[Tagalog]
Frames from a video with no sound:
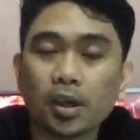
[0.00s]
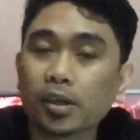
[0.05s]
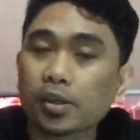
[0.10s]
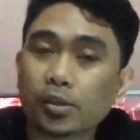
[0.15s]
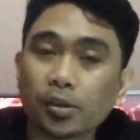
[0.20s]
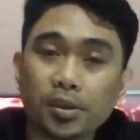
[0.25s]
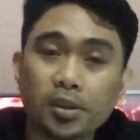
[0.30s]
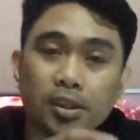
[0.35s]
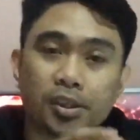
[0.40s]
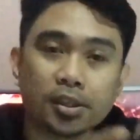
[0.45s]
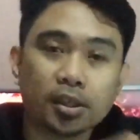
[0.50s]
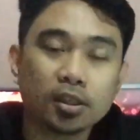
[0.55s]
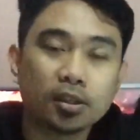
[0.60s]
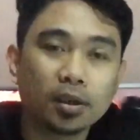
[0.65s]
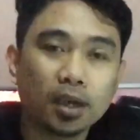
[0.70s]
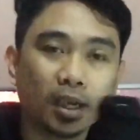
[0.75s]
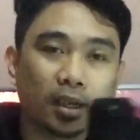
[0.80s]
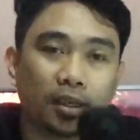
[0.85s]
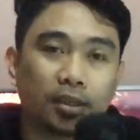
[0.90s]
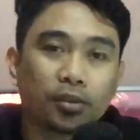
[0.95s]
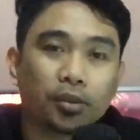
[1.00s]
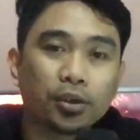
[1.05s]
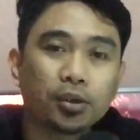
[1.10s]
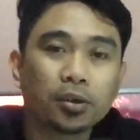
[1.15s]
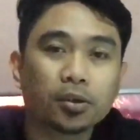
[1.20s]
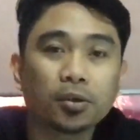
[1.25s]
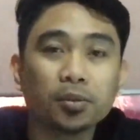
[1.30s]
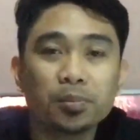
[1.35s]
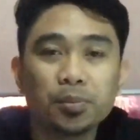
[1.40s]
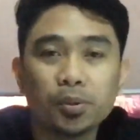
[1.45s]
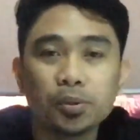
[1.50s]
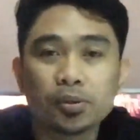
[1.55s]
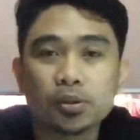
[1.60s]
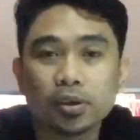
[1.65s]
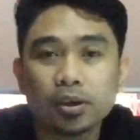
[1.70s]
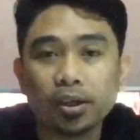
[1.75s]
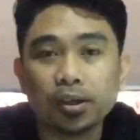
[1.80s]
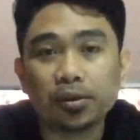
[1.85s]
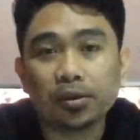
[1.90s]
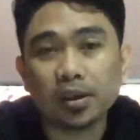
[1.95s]
So hindi siya directly to your
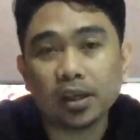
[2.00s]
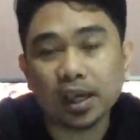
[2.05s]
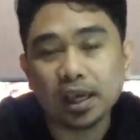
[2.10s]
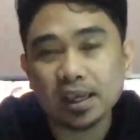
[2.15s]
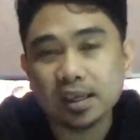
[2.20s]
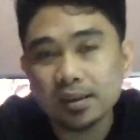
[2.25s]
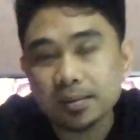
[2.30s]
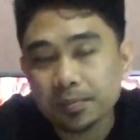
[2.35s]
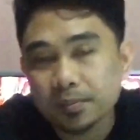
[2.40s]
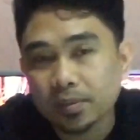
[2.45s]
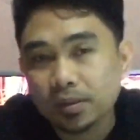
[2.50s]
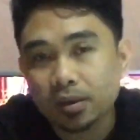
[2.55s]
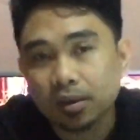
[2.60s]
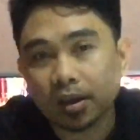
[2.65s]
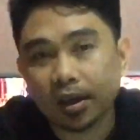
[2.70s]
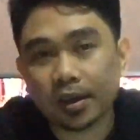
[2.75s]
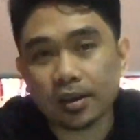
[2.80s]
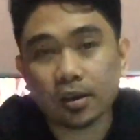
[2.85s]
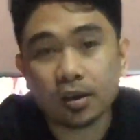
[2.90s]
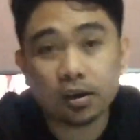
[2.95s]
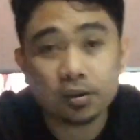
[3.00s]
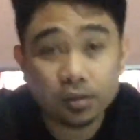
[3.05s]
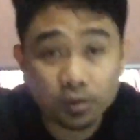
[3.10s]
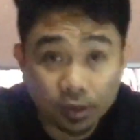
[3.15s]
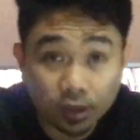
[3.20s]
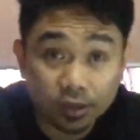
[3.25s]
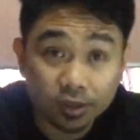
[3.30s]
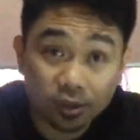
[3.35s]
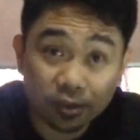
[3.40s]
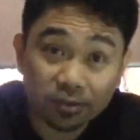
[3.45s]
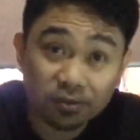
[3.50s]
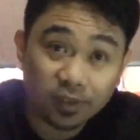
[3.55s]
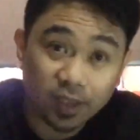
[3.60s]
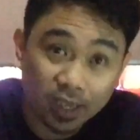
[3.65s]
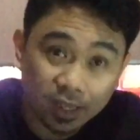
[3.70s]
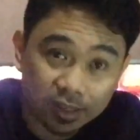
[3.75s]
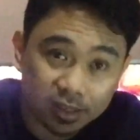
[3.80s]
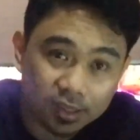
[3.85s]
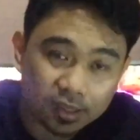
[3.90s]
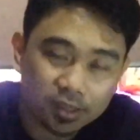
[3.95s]
computer. You need an audio
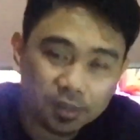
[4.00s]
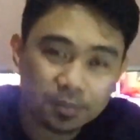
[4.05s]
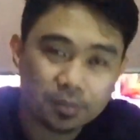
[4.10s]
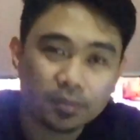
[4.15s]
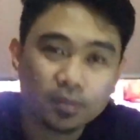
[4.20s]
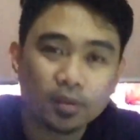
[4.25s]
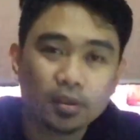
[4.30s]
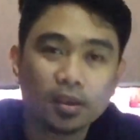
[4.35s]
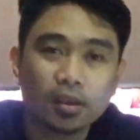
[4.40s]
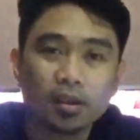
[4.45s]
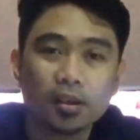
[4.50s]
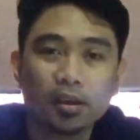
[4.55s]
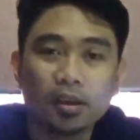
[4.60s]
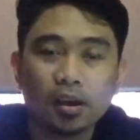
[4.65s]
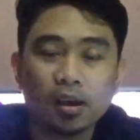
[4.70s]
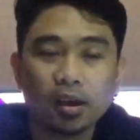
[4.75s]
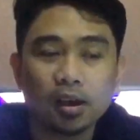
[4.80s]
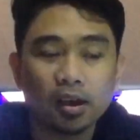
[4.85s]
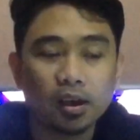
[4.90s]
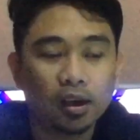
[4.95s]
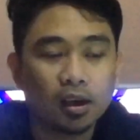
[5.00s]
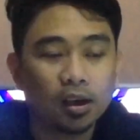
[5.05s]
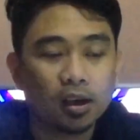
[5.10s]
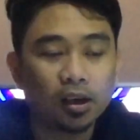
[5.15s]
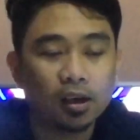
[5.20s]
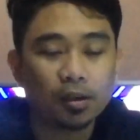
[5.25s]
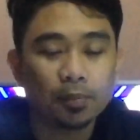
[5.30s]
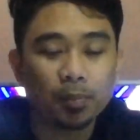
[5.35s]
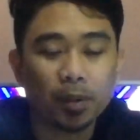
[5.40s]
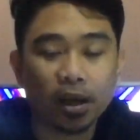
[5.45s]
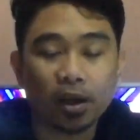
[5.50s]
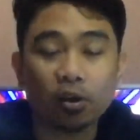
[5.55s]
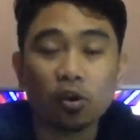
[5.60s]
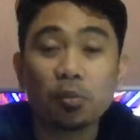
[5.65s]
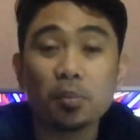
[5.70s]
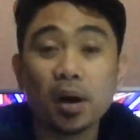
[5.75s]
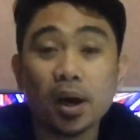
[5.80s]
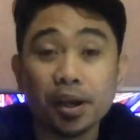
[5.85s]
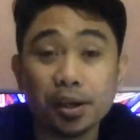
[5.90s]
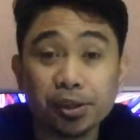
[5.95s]
interface uh, para
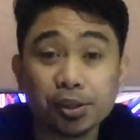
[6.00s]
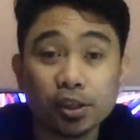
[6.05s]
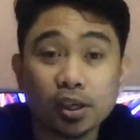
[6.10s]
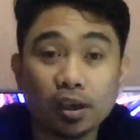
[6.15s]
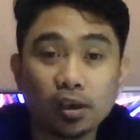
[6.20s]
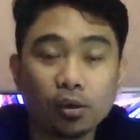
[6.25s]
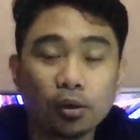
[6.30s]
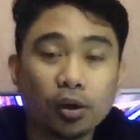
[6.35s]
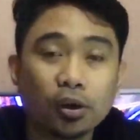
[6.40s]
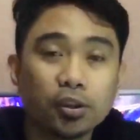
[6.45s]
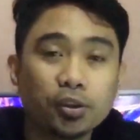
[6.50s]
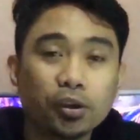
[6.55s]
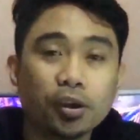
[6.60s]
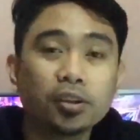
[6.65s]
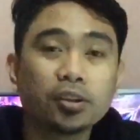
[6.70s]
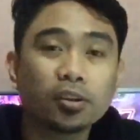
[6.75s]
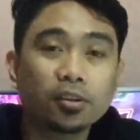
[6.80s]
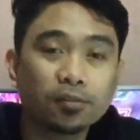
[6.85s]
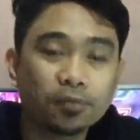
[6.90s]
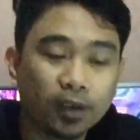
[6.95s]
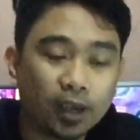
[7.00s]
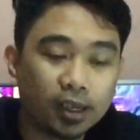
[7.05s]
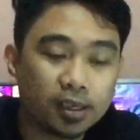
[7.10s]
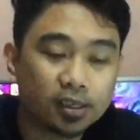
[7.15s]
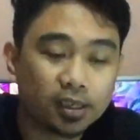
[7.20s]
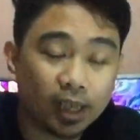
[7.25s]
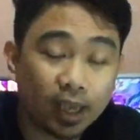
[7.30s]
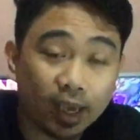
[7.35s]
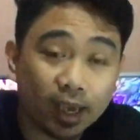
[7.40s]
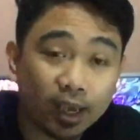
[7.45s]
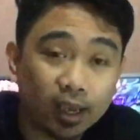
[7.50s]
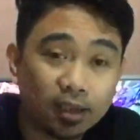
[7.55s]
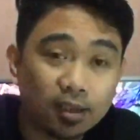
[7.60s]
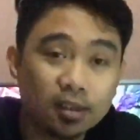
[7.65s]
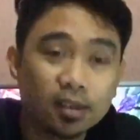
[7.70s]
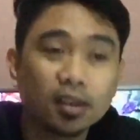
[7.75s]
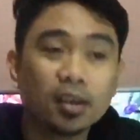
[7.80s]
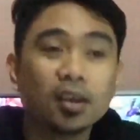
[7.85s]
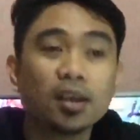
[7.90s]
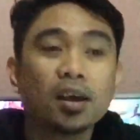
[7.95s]
gumana siya. Audio interface
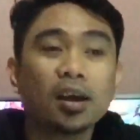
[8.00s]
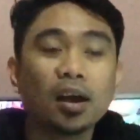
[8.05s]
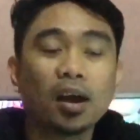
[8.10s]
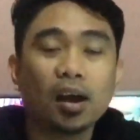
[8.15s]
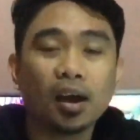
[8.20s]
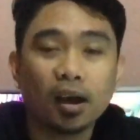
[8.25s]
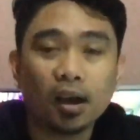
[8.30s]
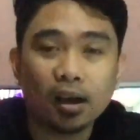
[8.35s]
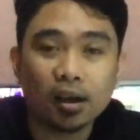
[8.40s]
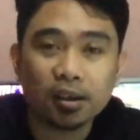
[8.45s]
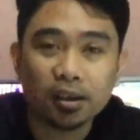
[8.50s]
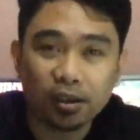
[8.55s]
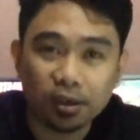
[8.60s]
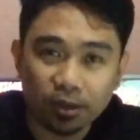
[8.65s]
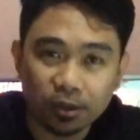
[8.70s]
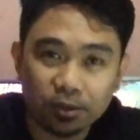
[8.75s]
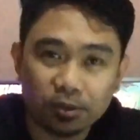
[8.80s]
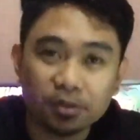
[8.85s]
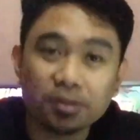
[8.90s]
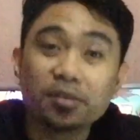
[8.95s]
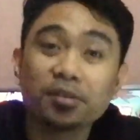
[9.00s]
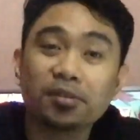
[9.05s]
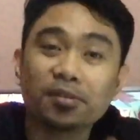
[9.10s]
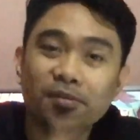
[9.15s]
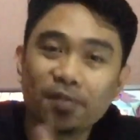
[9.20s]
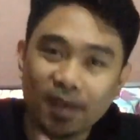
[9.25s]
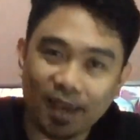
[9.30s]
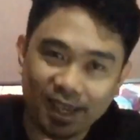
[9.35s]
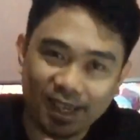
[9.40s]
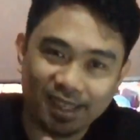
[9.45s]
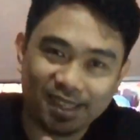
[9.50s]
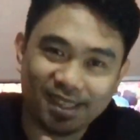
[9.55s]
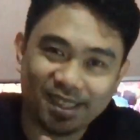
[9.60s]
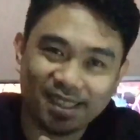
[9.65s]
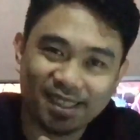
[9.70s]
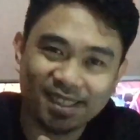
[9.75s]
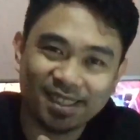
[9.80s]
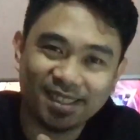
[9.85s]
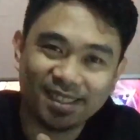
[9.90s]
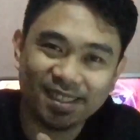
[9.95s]
and a cute face.